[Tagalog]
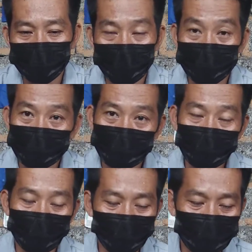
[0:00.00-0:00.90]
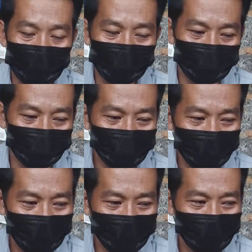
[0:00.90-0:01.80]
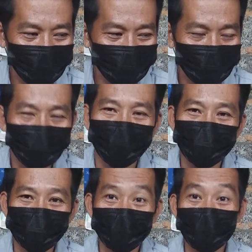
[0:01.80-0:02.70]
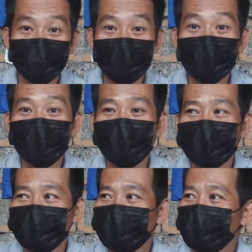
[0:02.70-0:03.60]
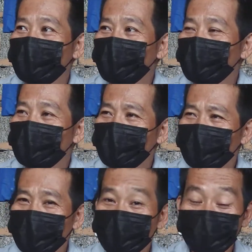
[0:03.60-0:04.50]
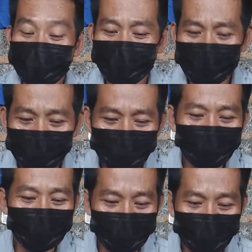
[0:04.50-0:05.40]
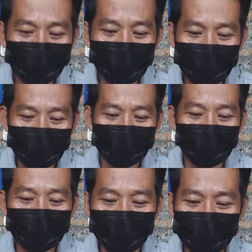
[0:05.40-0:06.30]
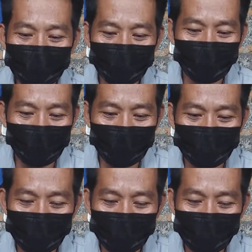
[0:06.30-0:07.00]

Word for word: palmistry, okay din yun. And ano, may kaibigan akong ano, kasundong kasundo kasundo talaga sa lahat ng istorya.